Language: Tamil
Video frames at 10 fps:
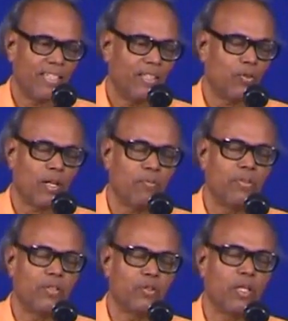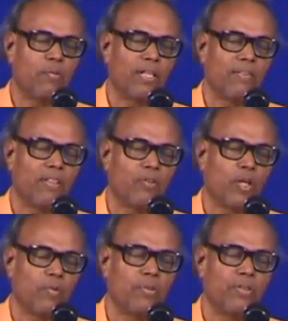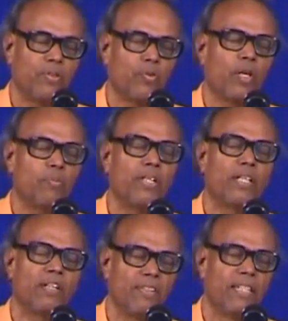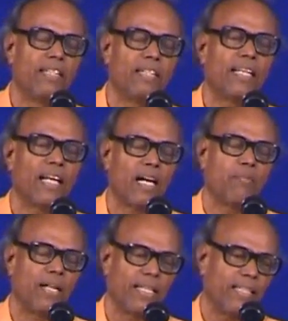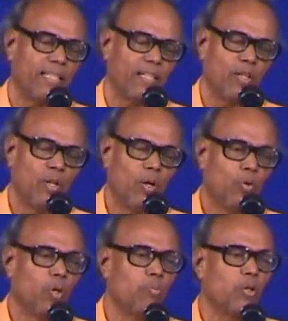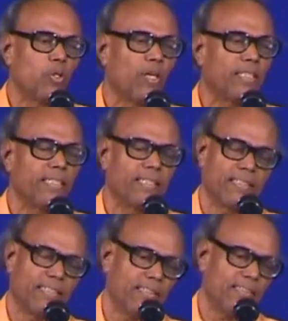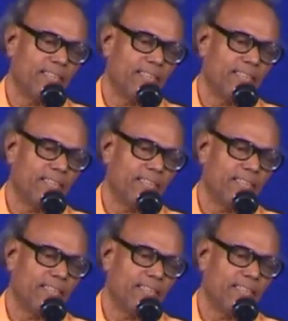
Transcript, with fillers: இந்த உடம்பு என்று சொல்லப்பட்ட உடம்பு உடம்பு என்ற வீட்டுக்கு அல்ல அரண்மனைக்கு ஒன்பது வாசல் இருக்குது